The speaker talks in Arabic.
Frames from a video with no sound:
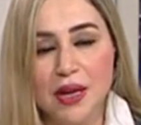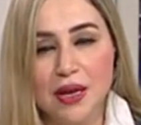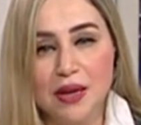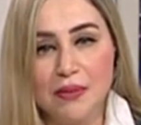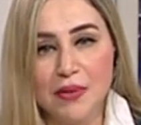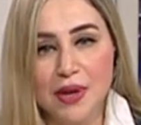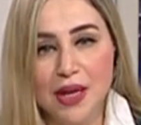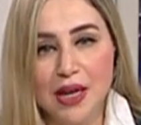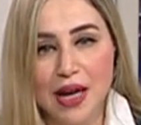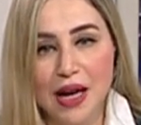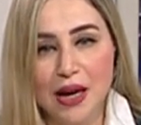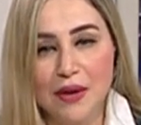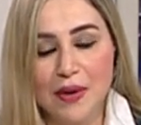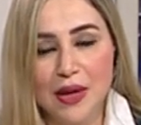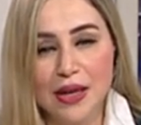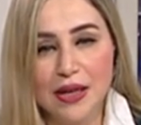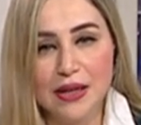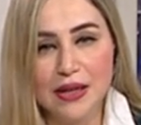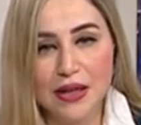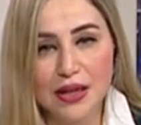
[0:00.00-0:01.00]
من
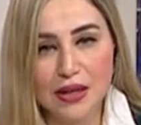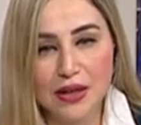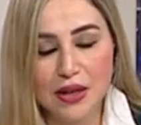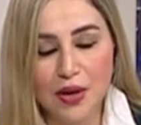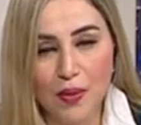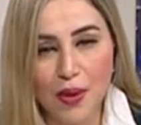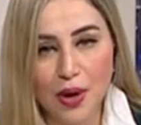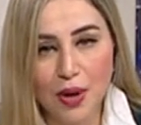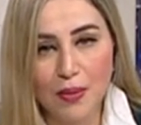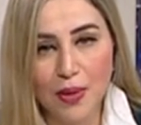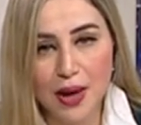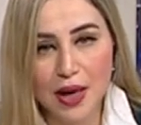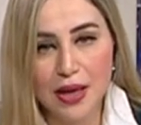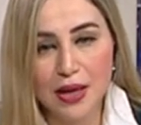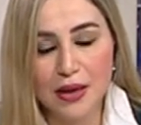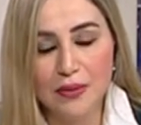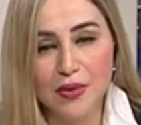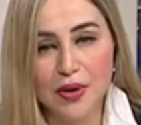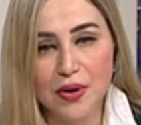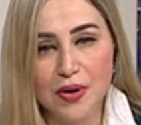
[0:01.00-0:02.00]
حوالي ثلاث او اربع
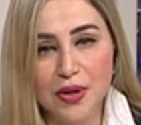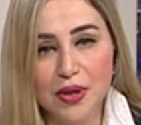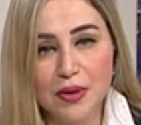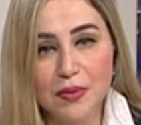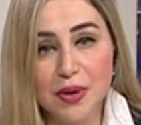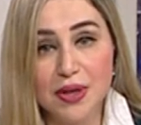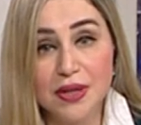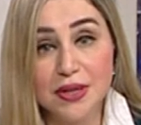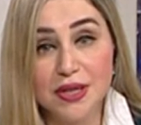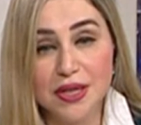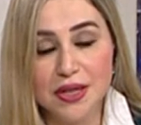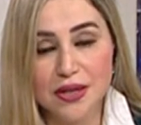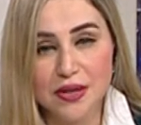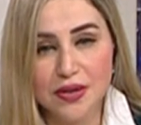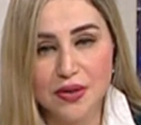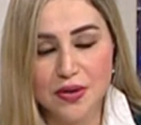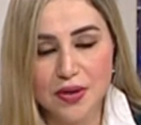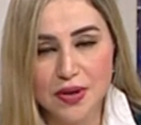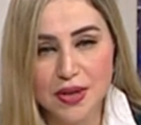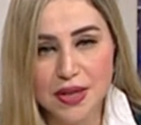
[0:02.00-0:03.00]
ايام تقريبا سياده
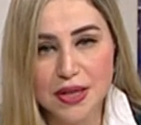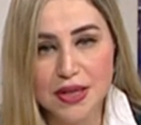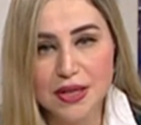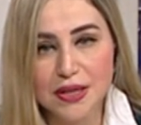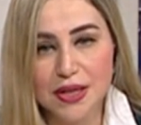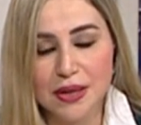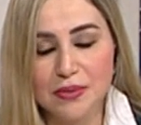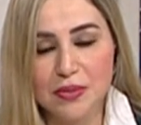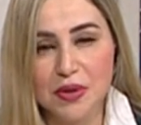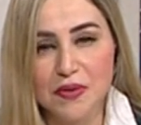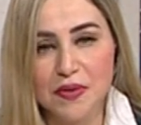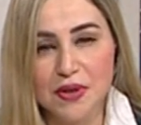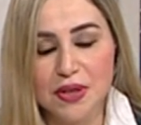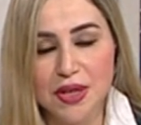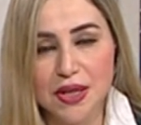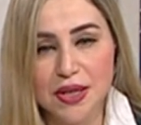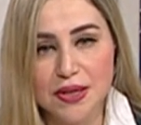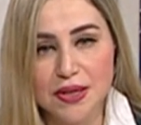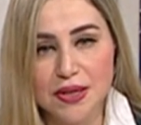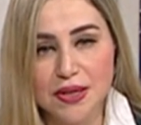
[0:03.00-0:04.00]
الرئيس عبد
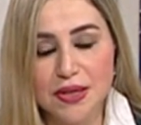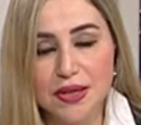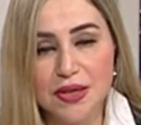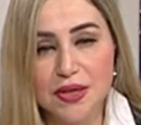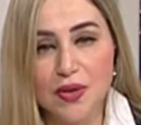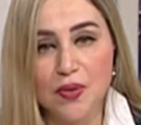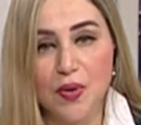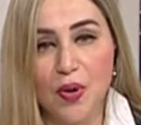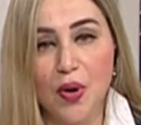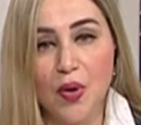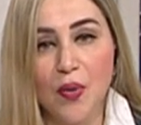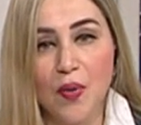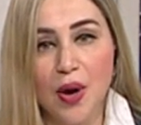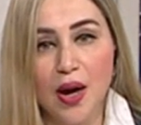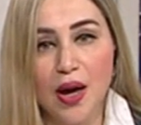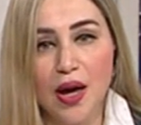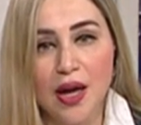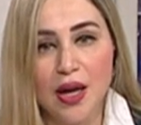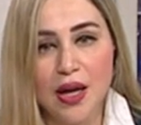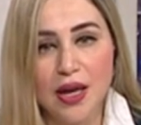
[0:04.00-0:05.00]
الفتاح السيسي
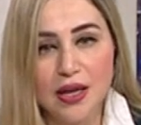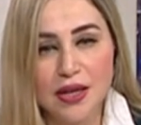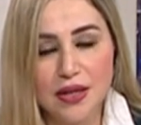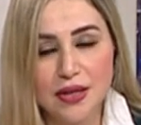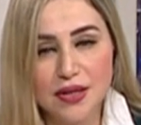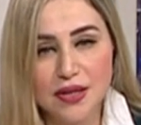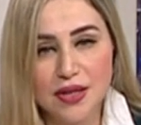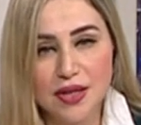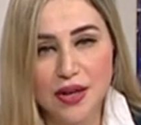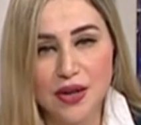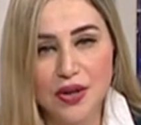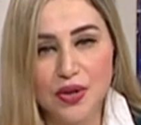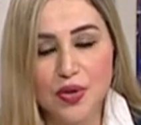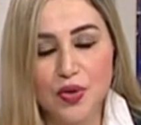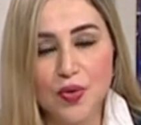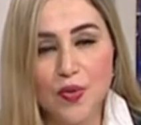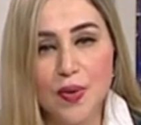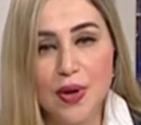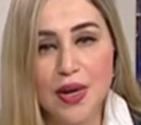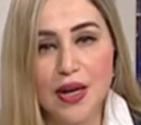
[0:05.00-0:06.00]
وهو يستعرض
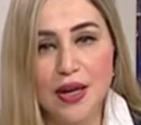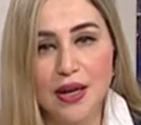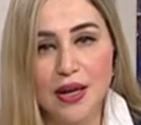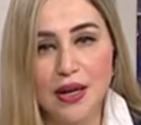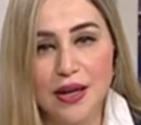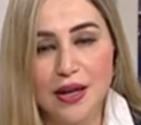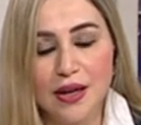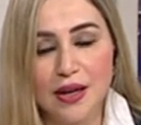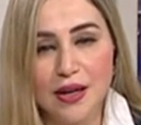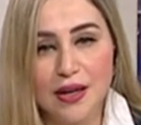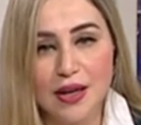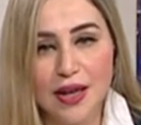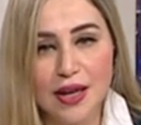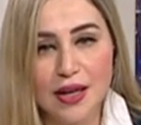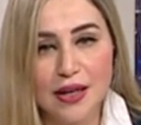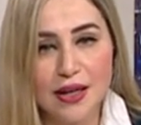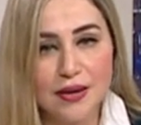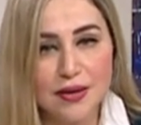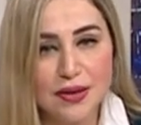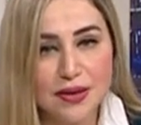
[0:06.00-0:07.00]
كل
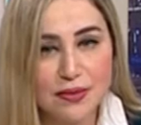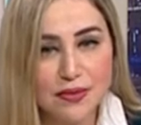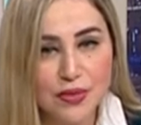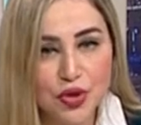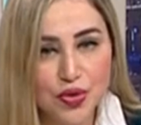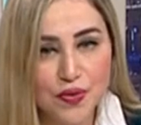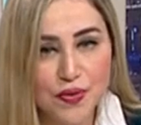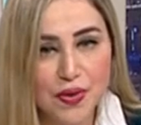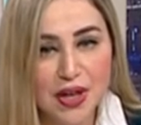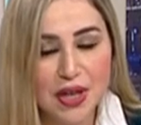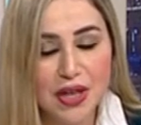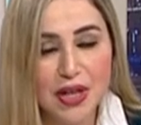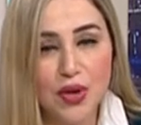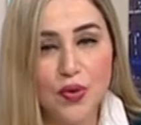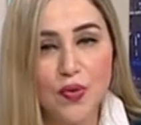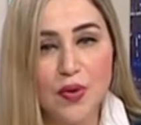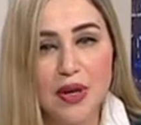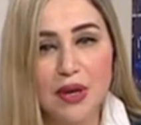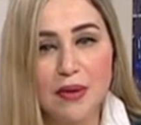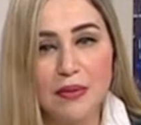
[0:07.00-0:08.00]
يعني زي ما شفنا كده
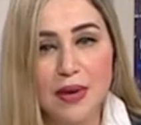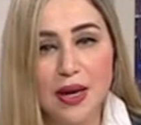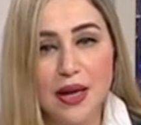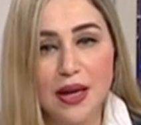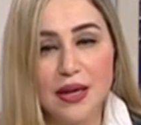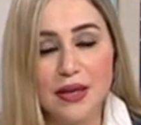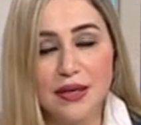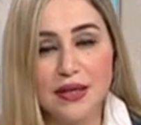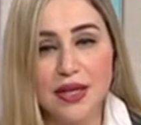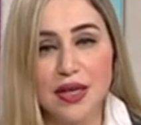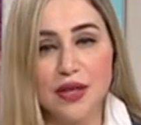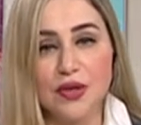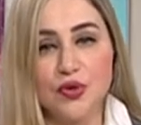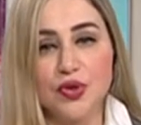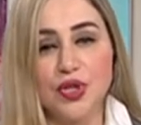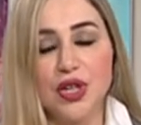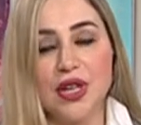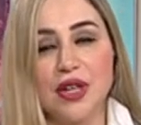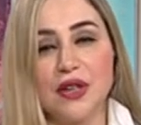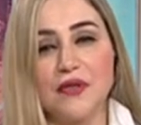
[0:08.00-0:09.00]
كل ما
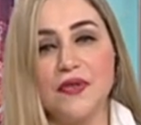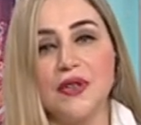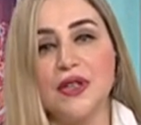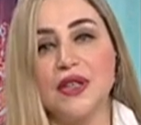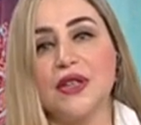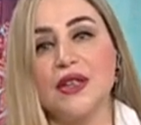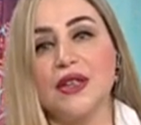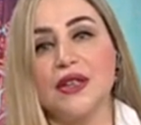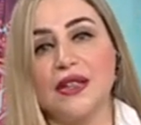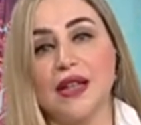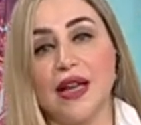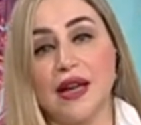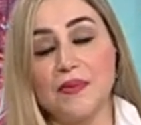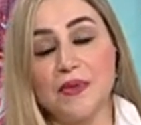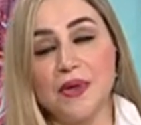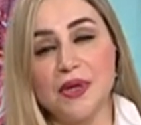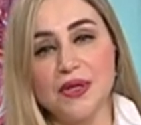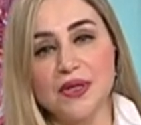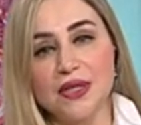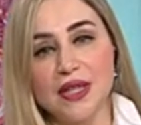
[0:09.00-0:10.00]
سيشارك في
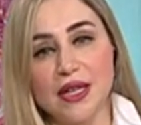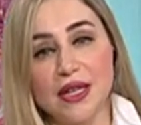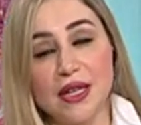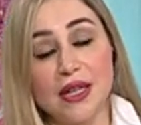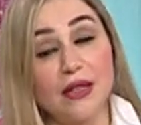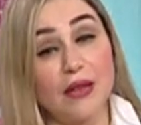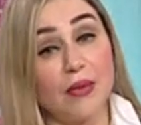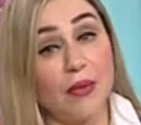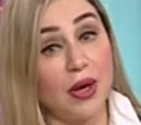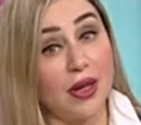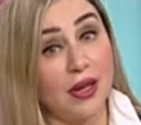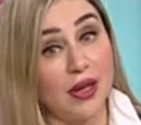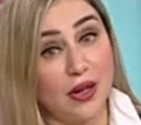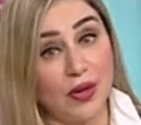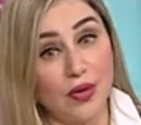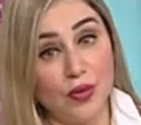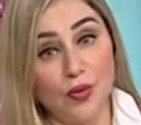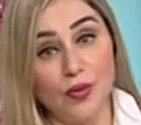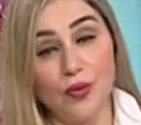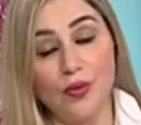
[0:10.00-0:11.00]
تعمير سيناء طبعا
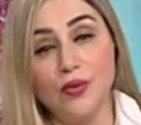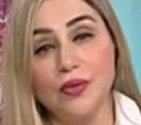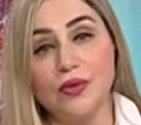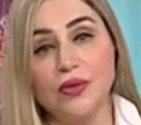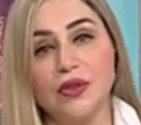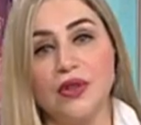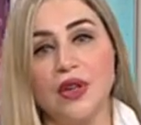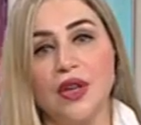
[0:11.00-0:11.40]
الجهود